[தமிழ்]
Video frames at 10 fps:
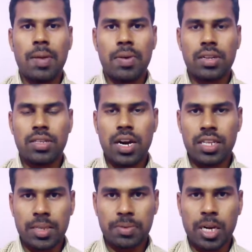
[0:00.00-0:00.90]
நம்ம
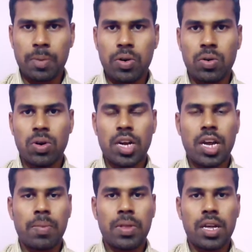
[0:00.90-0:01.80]
சேனலை சப்ஸ்கிரைப் பண்ணிக்கோங்க
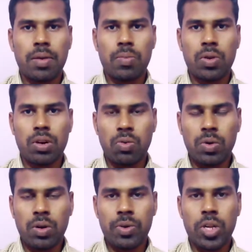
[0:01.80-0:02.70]
அப்போ தான் நான் போடுற
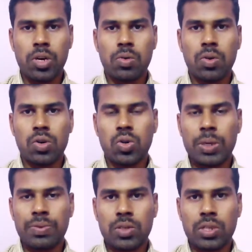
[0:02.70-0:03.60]
ஒவ்வொரு வீடியோவும் உங்களுக்கு
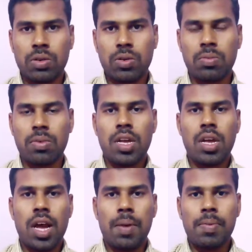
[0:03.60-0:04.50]
நோட்டிஃபிகேஷனாக வரும்
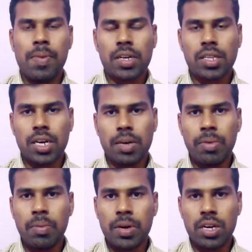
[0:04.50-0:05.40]
அப்படியே பக்கத்தில் இருக்கிற
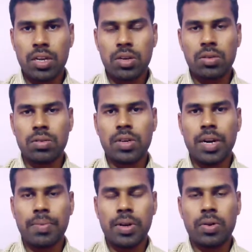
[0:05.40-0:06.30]
பெல் பட்டனையும்
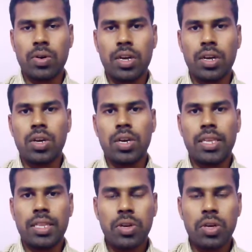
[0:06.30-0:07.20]
கிளிக் பண்ணிக்கோங்க
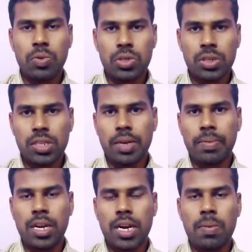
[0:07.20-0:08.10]
இந்த வீடியோ பிடிச்சிருந்தது
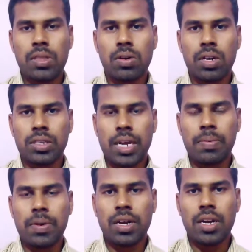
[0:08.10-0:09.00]
அப்படின்னா மற்றவங்களுக்கு
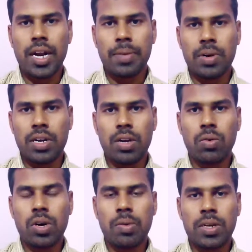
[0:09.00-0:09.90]
ஷேர் பண்ணுங்கள் லைக்
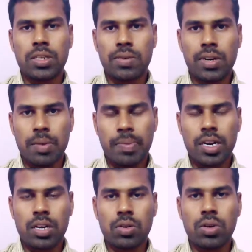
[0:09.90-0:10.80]
பண்ணுங்கள் உங்களோட பாசிட்டிவான
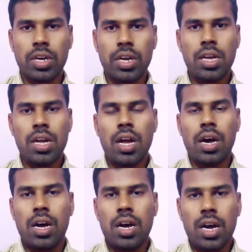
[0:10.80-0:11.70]
கமெண்ட் கொடுங்க
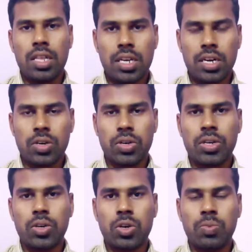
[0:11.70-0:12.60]
அது எனக்கு
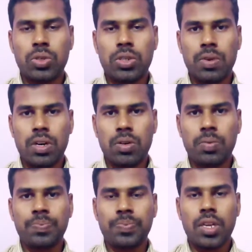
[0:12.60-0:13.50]
இன்னொரு பாசிட்டிவாக
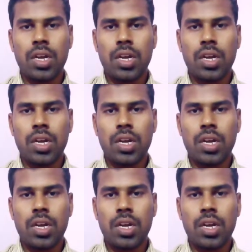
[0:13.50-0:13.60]
இருக்கும்